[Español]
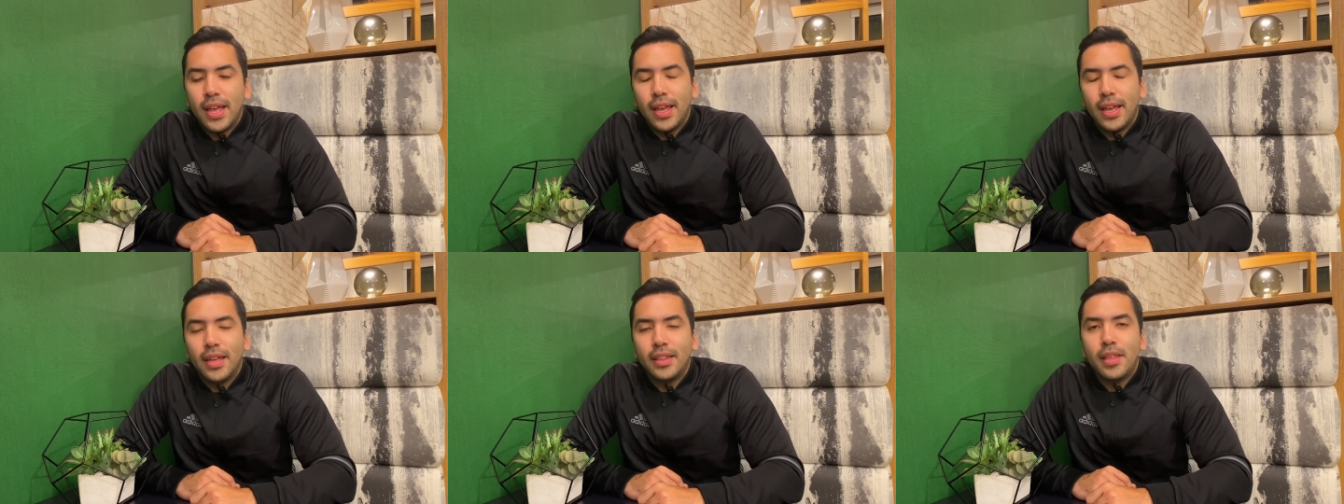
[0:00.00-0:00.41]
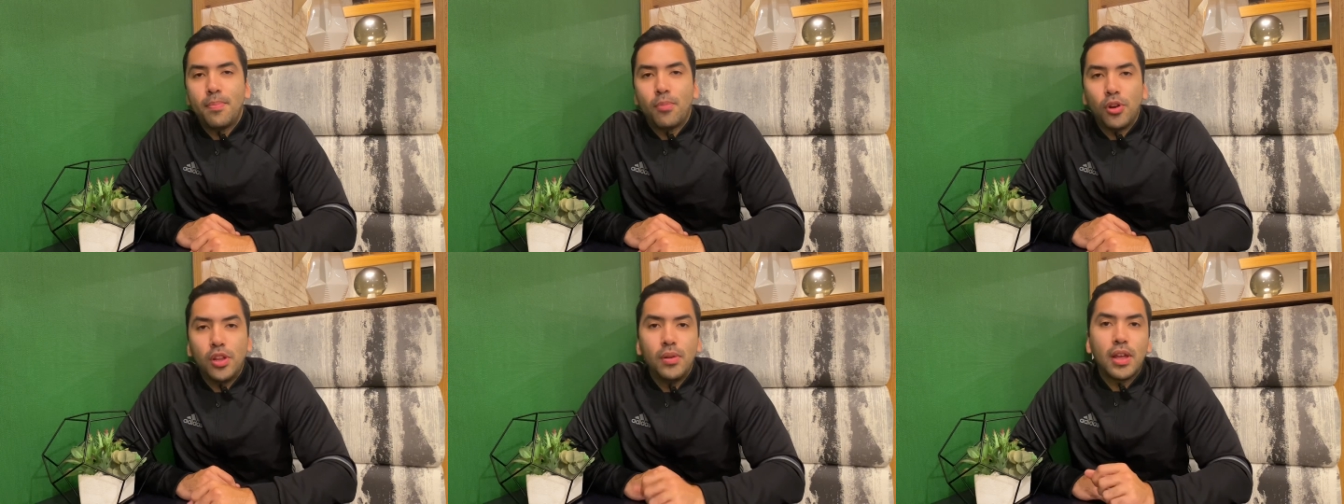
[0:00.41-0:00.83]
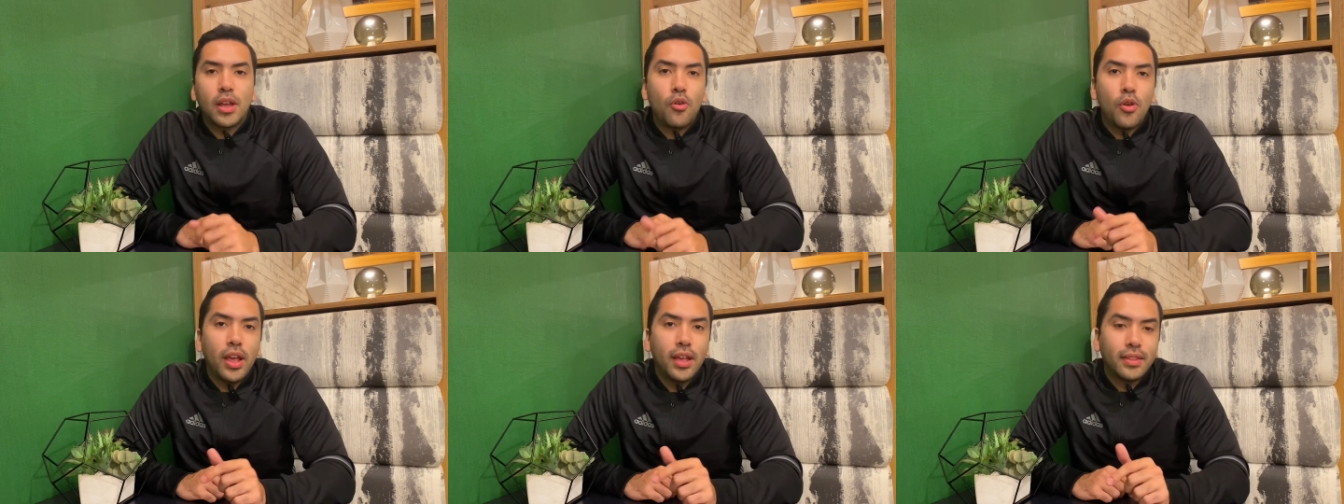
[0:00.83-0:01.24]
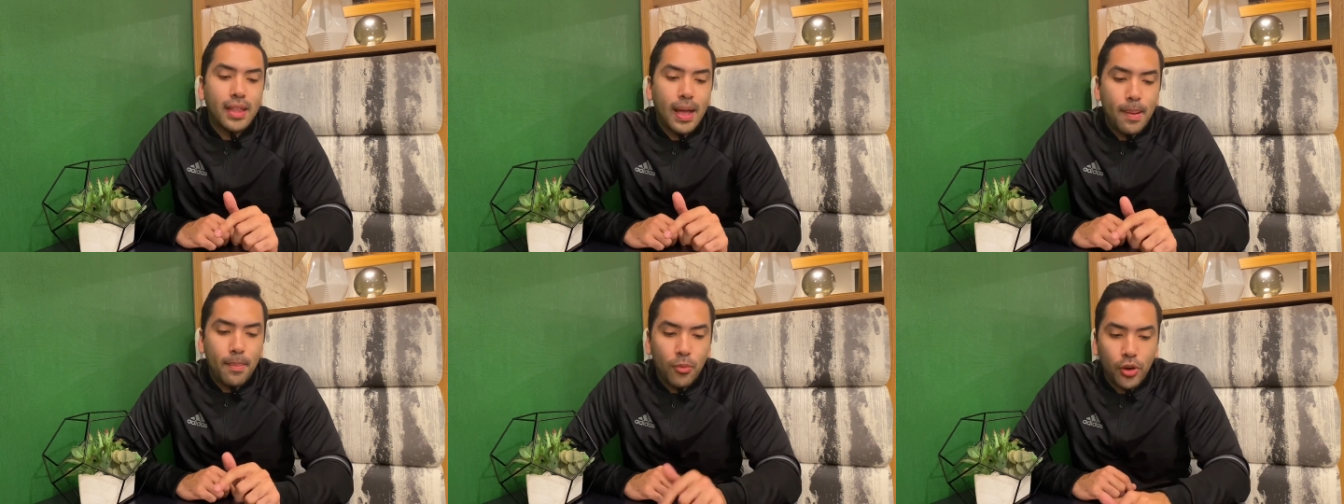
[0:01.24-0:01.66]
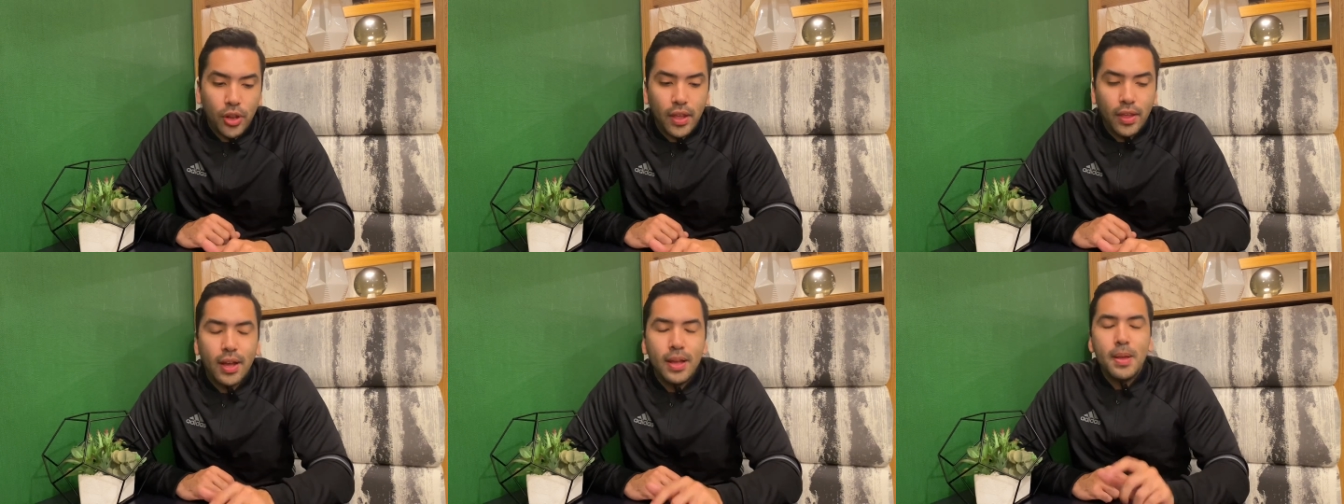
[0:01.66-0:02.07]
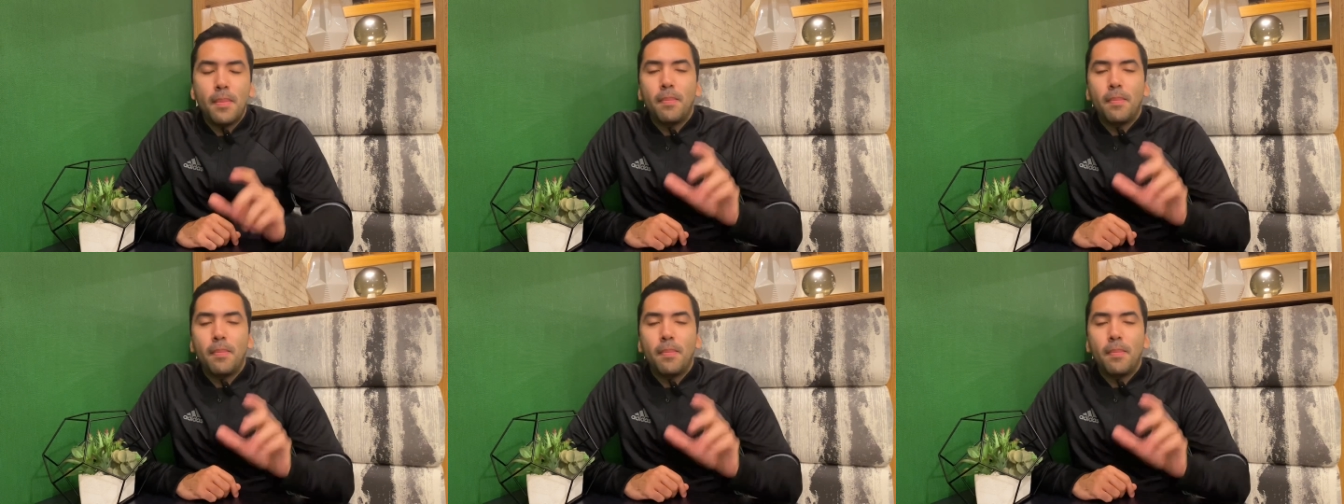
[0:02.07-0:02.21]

eh, disponible con esta moneda.